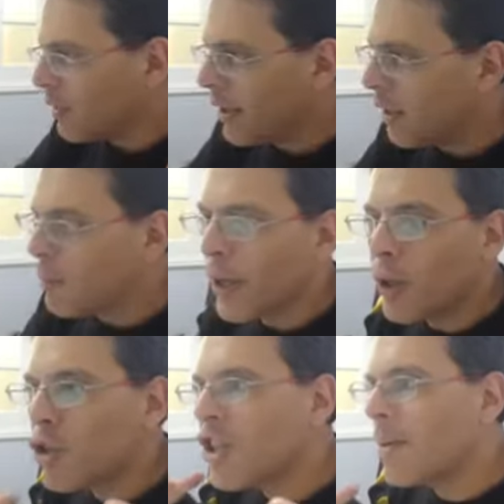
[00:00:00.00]
es como que
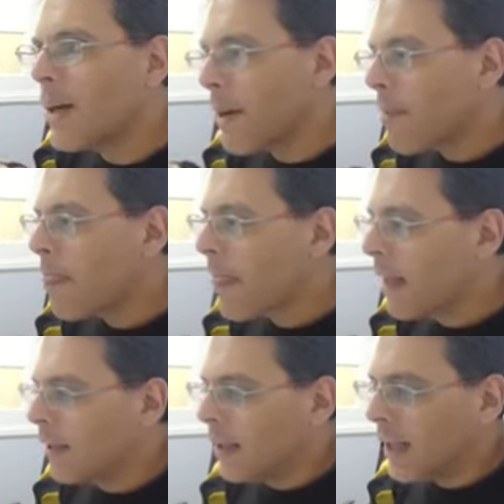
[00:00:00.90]
nos lleva
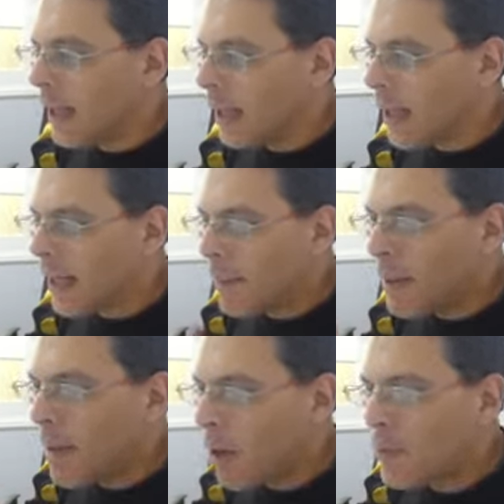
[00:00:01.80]
a, las
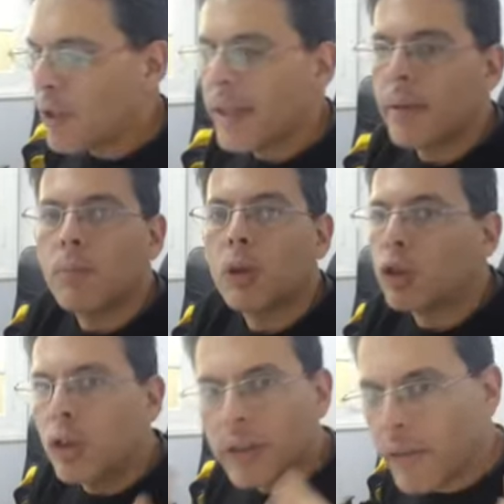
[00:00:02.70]
mismas opciones de un
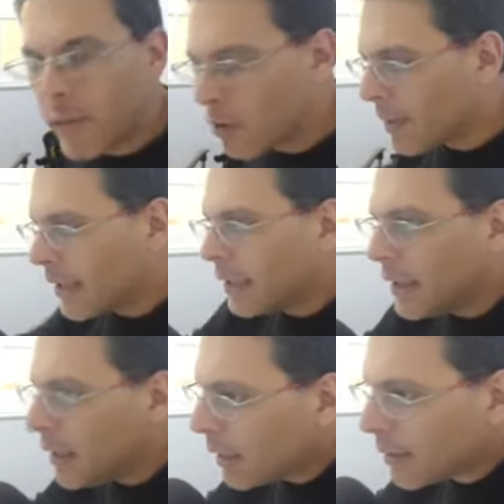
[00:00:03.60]
montón de formas
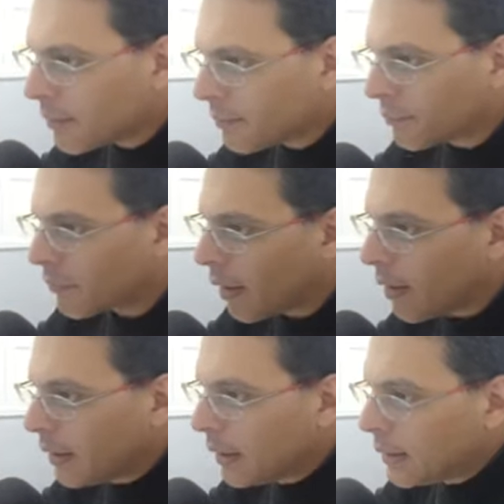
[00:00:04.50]
distintas.
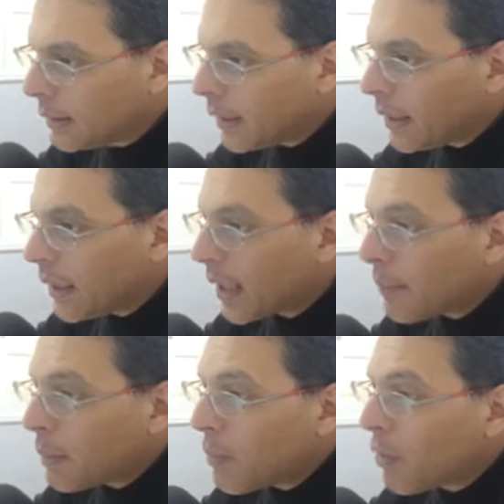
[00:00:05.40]
Eh, acá
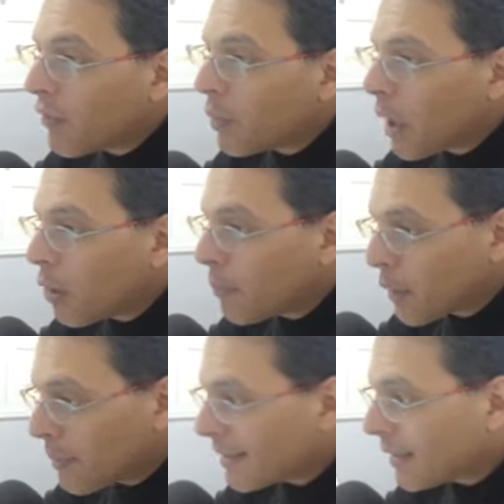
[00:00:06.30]
podemos configurar los
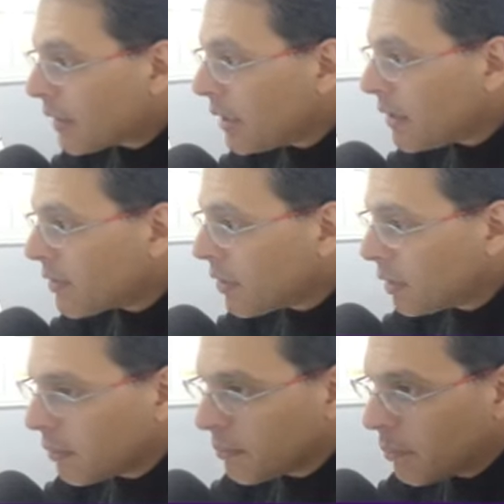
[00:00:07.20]
programas al inicio,
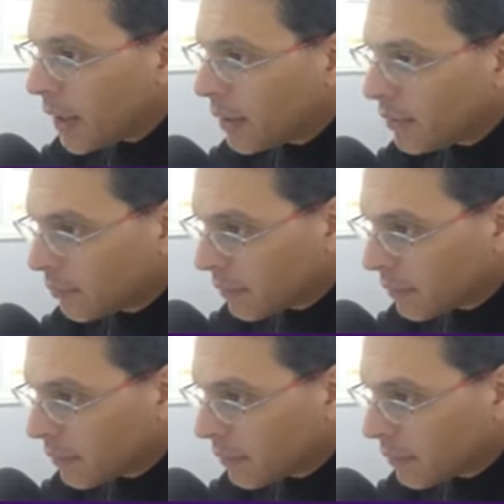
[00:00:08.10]
bien.